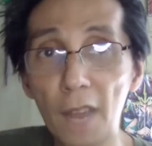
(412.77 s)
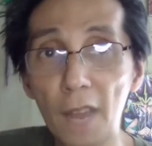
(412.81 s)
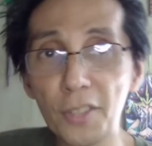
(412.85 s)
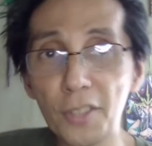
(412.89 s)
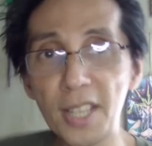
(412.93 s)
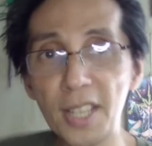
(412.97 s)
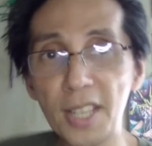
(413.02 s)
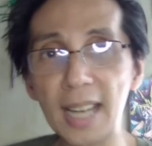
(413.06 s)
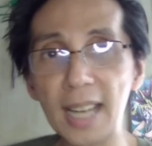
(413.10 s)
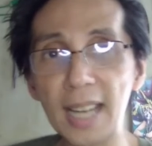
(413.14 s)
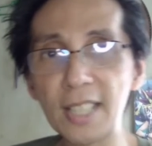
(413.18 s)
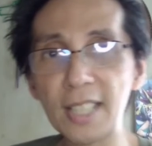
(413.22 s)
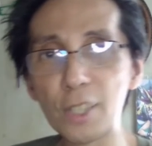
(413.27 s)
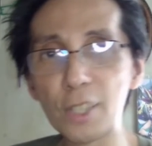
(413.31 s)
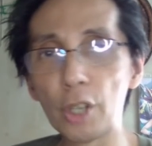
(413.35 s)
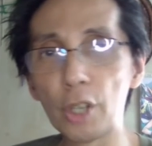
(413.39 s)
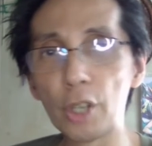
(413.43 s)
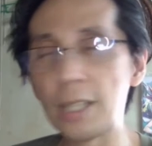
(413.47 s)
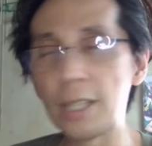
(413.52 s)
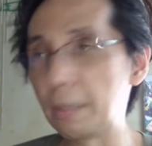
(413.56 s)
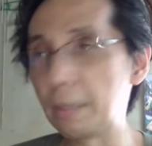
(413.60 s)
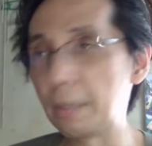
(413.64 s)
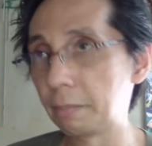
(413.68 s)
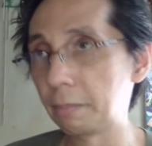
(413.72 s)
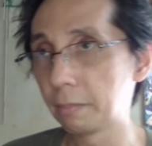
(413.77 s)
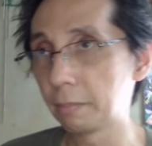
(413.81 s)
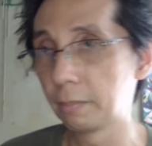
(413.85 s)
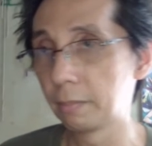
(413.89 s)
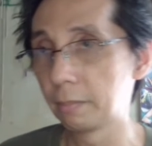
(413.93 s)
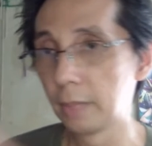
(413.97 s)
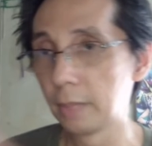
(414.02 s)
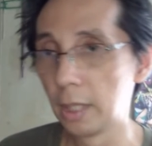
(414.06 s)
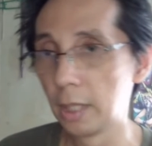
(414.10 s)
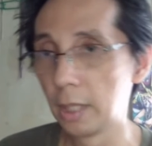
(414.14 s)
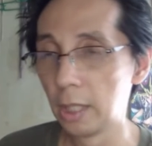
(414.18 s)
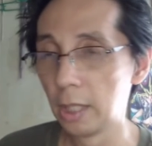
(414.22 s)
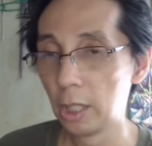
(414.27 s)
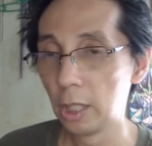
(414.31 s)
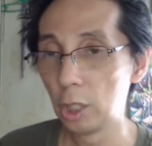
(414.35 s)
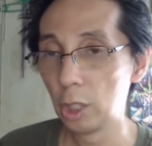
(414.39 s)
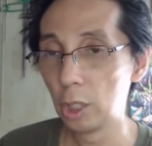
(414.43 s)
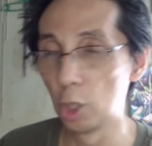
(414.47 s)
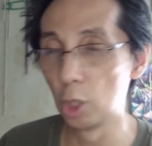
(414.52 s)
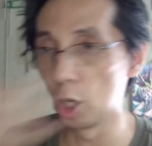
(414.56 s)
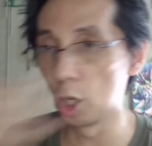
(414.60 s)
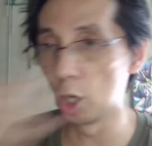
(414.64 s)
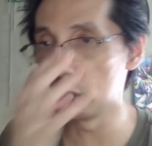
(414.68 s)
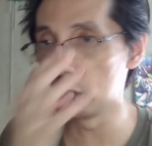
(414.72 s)
of the second story.
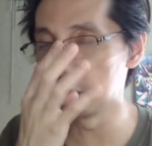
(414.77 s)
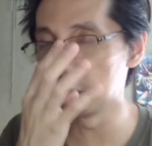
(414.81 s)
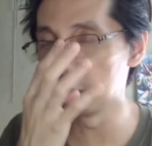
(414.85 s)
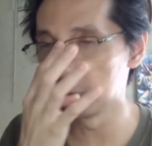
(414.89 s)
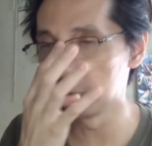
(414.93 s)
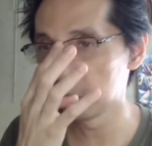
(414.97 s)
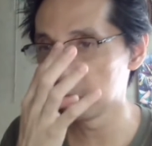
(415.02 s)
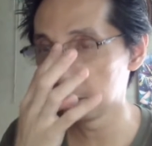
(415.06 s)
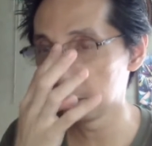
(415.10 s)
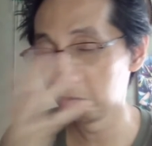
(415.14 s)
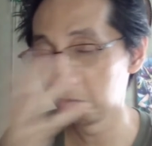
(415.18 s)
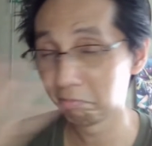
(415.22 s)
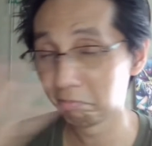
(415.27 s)
Noong